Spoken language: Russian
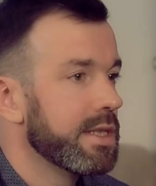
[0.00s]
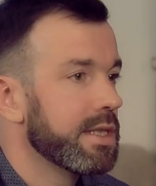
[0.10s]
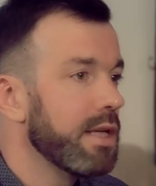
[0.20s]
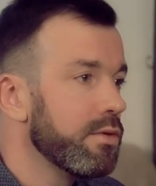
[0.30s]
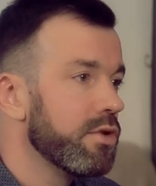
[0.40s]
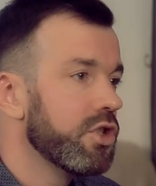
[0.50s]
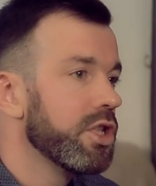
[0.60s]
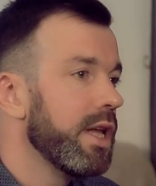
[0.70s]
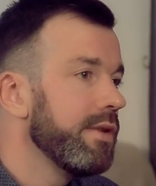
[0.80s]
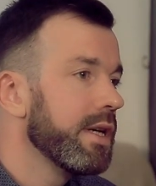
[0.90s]
статус
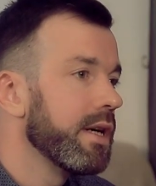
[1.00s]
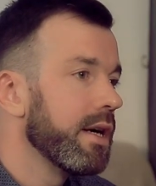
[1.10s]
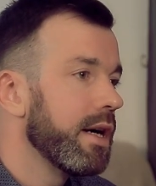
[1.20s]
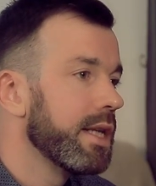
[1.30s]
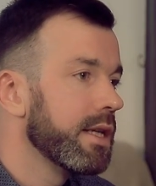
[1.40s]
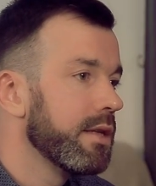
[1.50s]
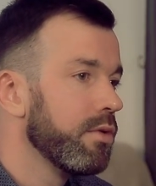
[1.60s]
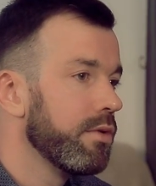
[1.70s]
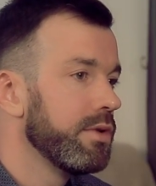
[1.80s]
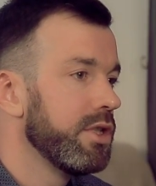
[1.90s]
человека, от
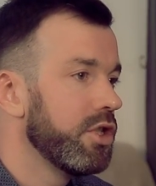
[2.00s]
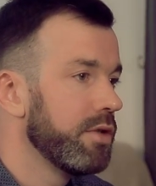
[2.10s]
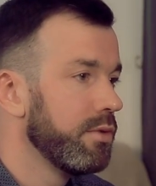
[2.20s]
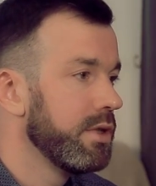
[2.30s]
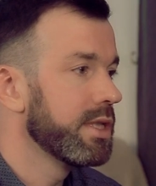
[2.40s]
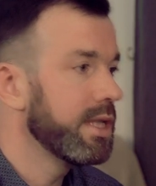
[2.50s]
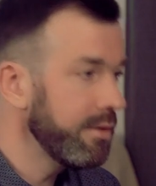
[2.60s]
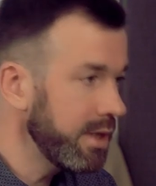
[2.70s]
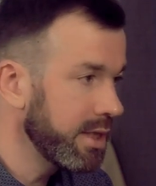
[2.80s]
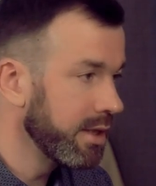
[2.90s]
которого ничего не
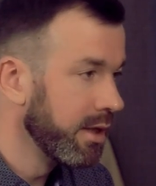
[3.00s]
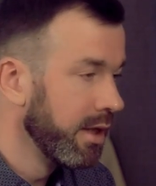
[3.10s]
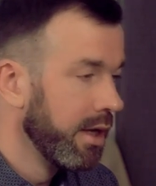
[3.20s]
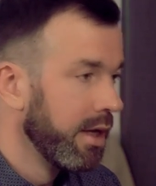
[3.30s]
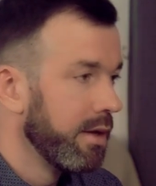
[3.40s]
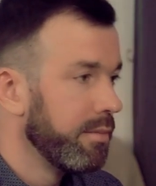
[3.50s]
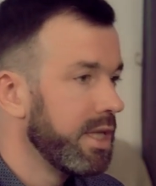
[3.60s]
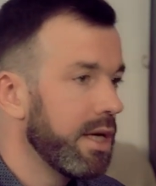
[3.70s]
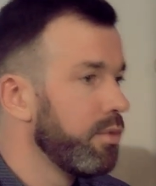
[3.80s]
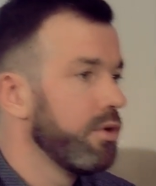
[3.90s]
зависит,
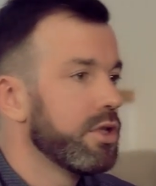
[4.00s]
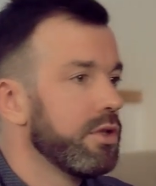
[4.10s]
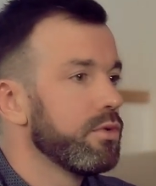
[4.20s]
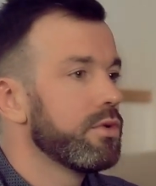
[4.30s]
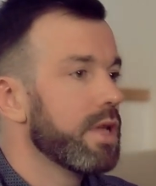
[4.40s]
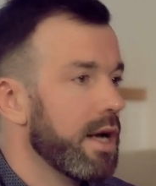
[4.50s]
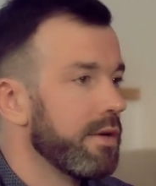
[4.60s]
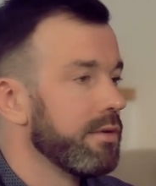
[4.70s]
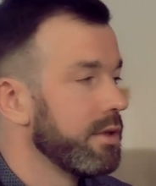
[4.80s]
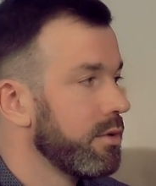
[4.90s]
меня больше не
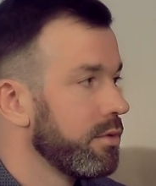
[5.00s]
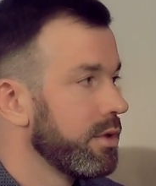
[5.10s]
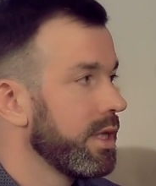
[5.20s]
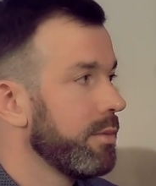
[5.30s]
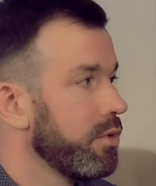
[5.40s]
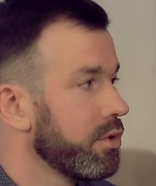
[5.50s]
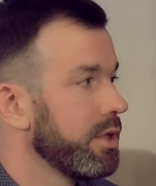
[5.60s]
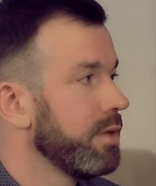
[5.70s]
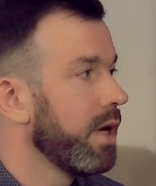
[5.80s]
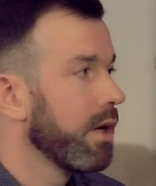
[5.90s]
устраивает. То есть я
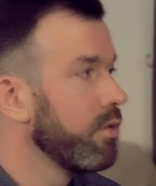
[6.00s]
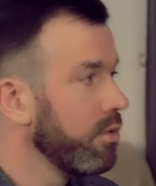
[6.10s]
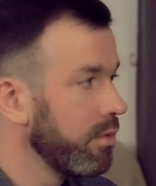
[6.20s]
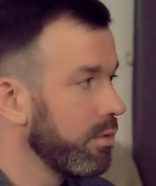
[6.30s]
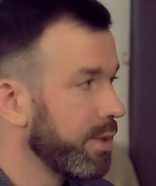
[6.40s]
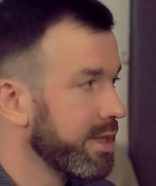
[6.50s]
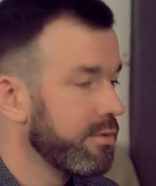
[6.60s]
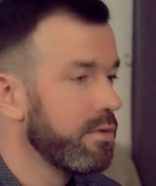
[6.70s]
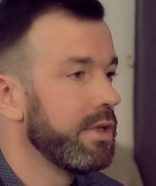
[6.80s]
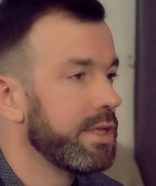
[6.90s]
больше не могу
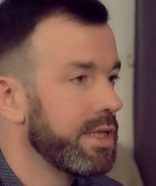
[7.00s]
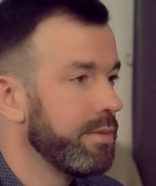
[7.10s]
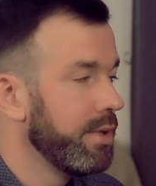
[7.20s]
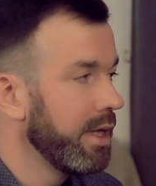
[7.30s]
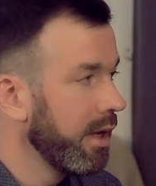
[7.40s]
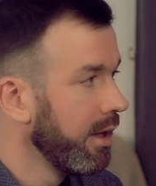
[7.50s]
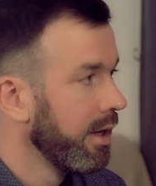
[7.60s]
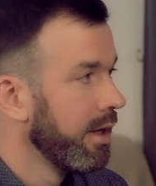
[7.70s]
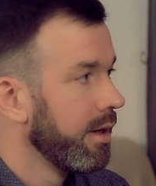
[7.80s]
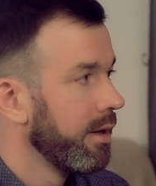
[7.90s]
позволить себе
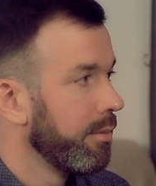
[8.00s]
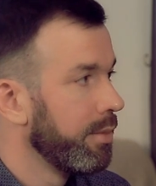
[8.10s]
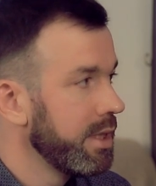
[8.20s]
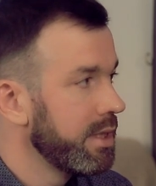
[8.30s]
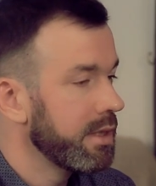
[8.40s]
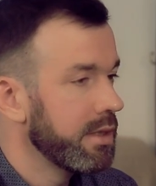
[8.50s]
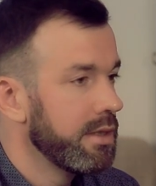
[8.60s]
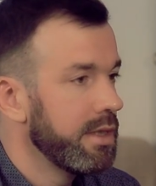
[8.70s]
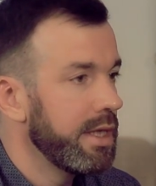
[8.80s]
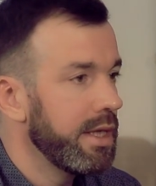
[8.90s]
быть
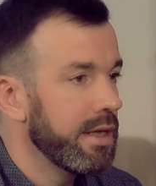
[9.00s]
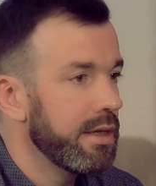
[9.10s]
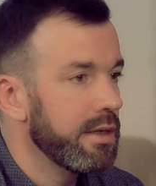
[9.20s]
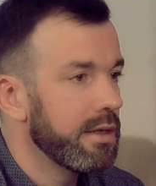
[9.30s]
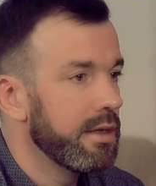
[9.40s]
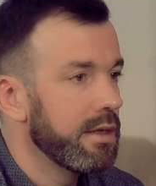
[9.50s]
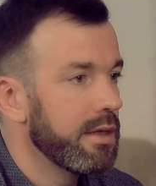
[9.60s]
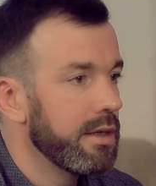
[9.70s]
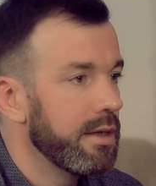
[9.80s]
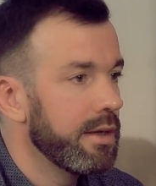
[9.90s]
не,
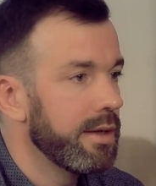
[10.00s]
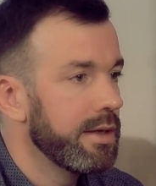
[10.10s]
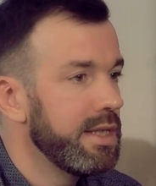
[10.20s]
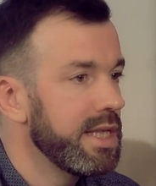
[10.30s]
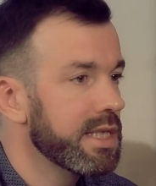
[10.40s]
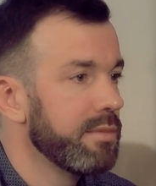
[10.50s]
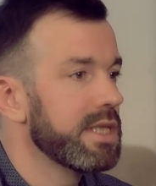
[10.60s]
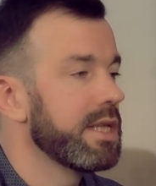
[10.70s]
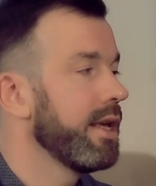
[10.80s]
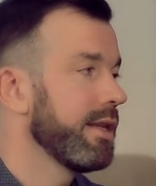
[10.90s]
а, не
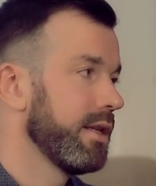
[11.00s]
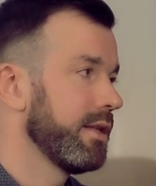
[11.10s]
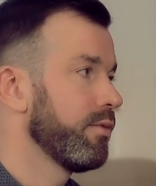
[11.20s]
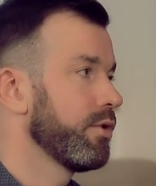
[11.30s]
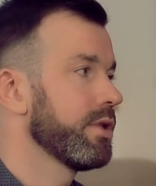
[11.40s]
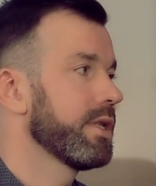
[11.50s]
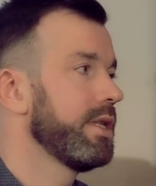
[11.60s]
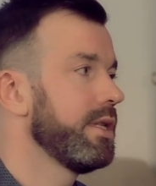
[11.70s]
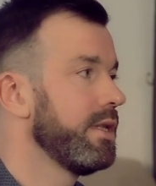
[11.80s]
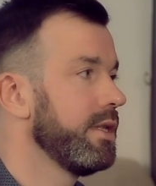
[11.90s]
самостоятельной
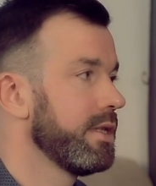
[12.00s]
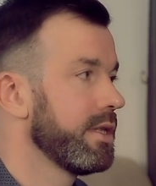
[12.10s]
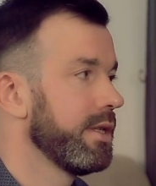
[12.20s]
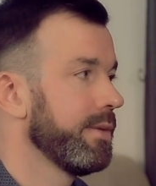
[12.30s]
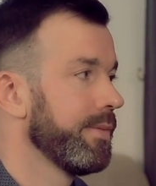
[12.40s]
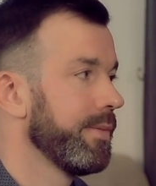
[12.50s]
творческой единицей.